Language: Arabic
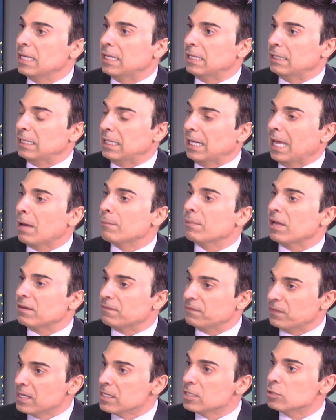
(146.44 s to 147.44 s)
للعام
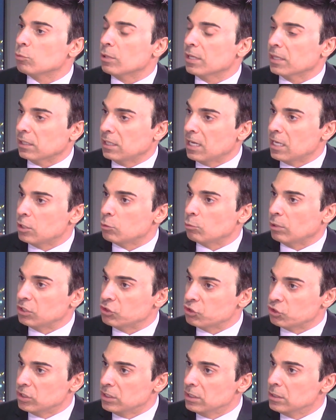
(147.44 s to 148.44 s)

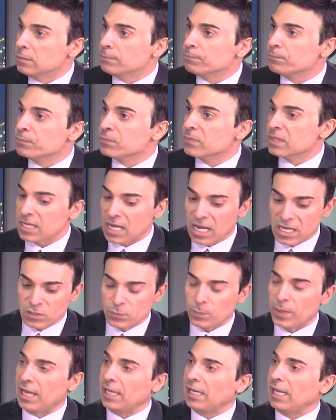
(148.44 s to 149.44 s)
2022
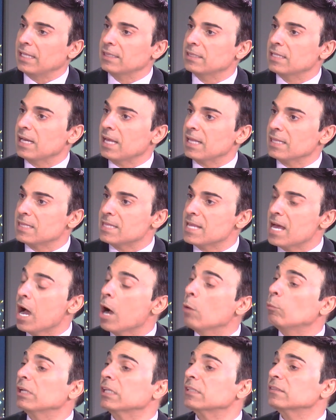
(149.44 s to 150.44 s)
أصبح الحد الأدنى
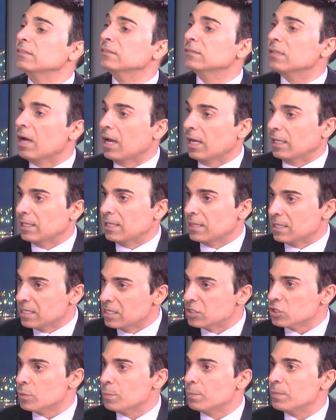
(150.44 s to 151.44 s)
أو الاقتطاع الذي
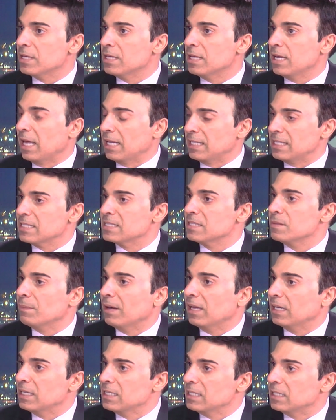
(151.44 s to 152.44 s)
يجب أن يتم
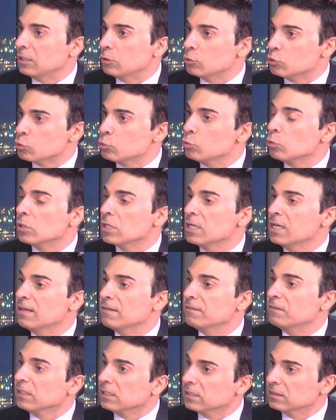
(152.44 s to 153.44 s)
عليه الأجور
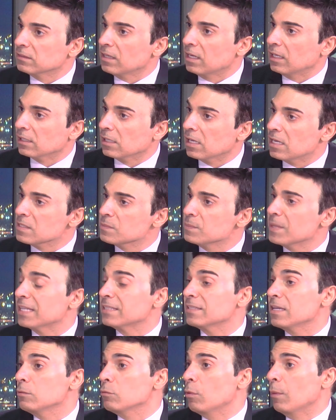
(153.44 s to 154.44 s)
في القطاع الخاص
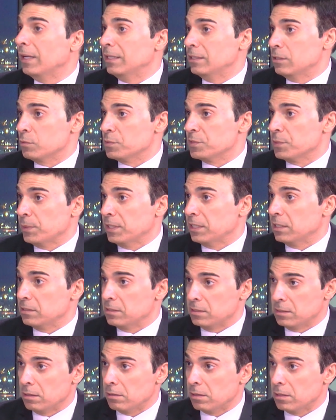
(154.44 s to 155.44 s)
271
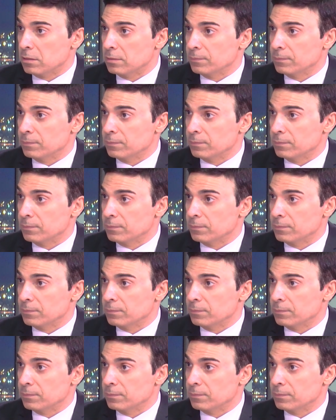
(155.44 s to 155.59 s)
دينارا